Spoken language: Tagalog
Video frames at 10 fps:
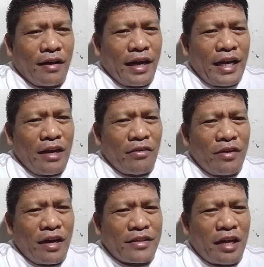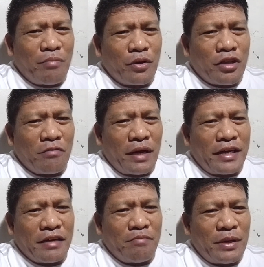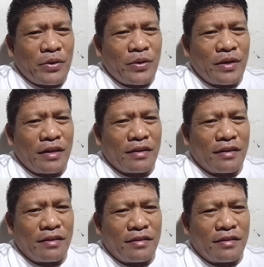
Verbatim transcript: Ngayon lang ko nakatagpot ang bayan ng mayor ng